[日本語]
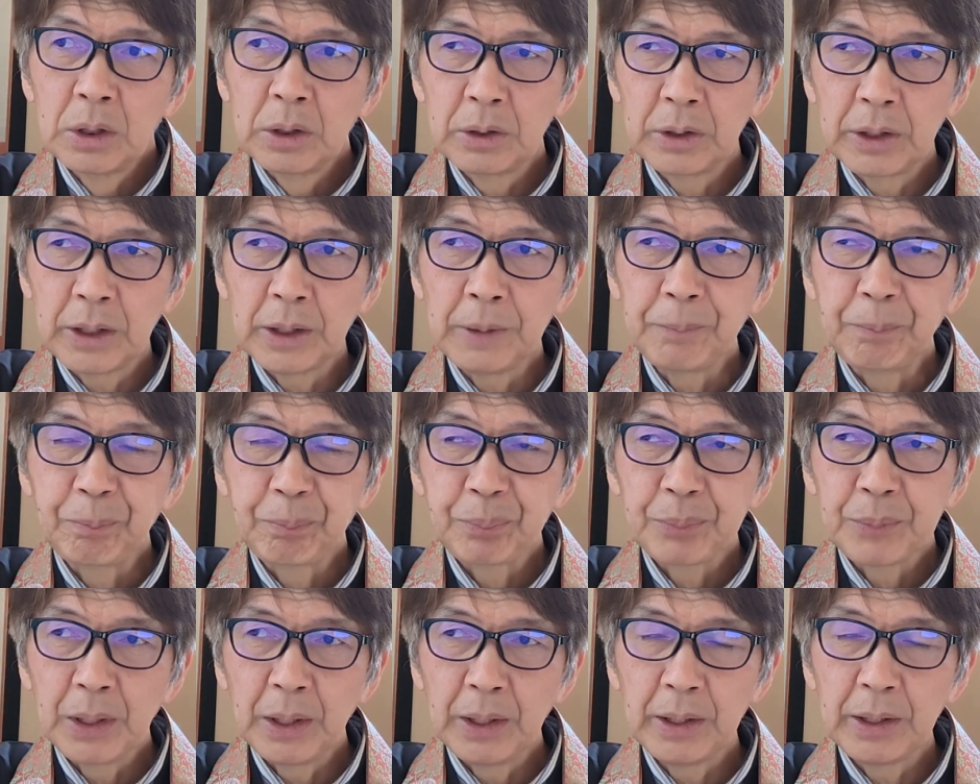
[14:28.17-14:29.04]
で、
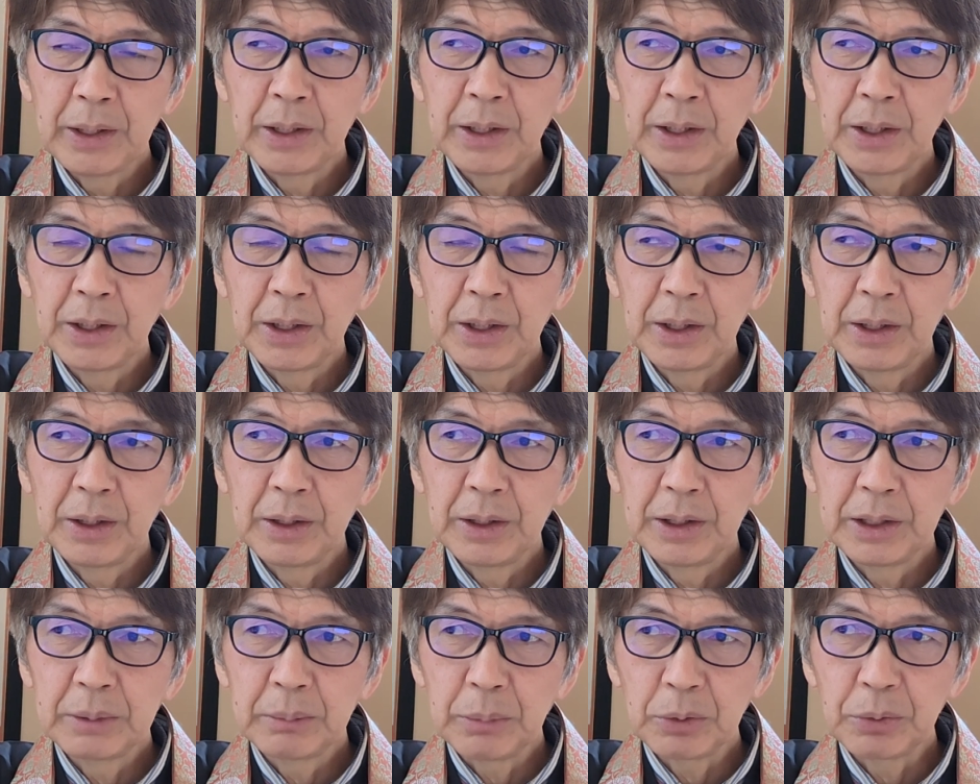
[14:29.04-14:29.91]

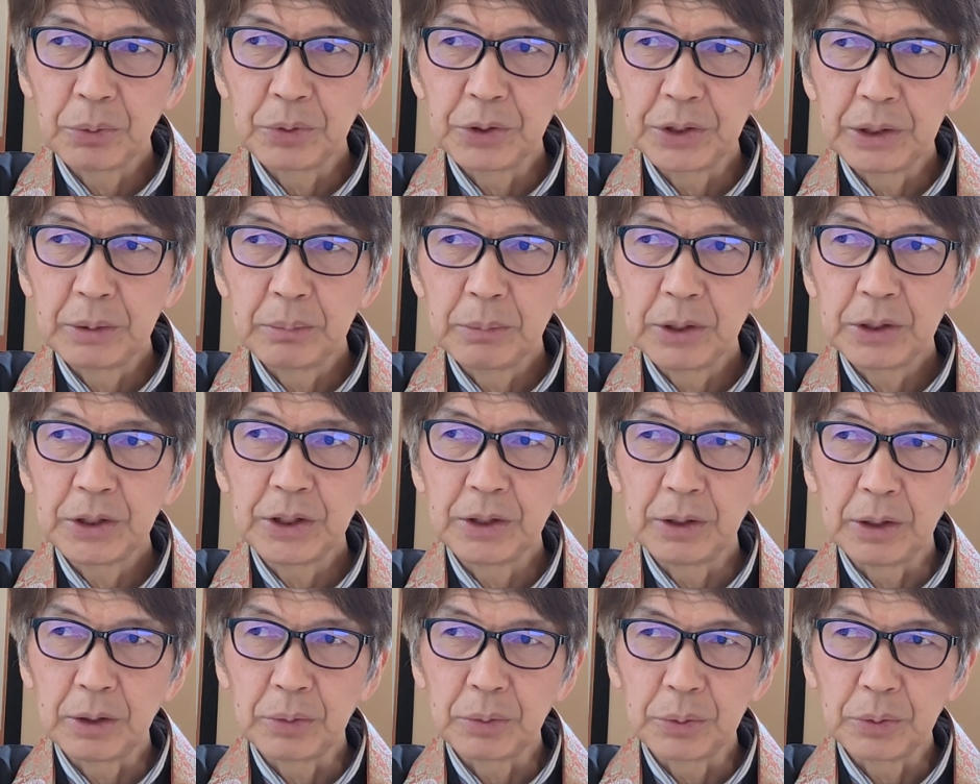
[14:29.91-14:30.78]
えー、今ほど言いまし
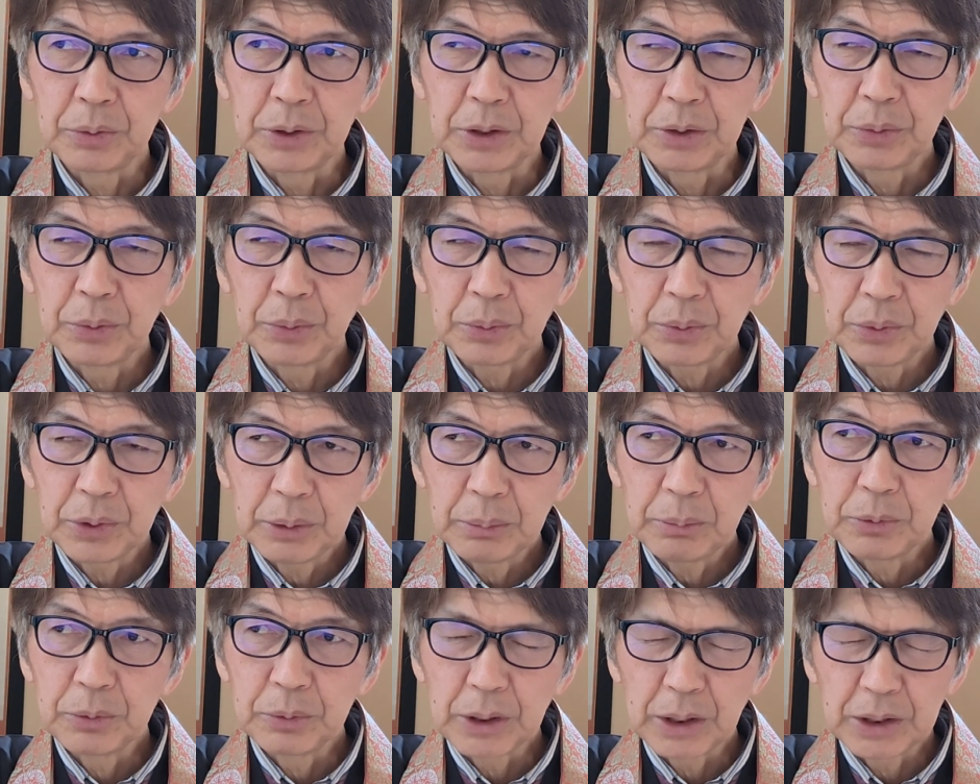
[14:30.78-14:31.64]
たようなことでどこで
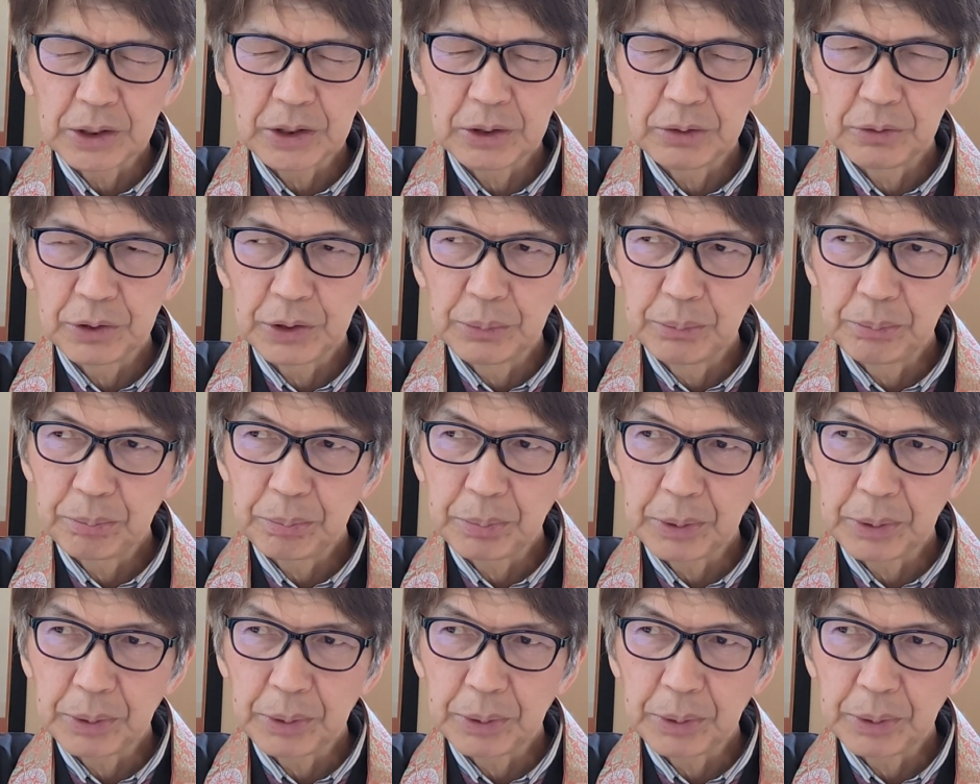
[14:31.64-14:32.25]
も足の引っ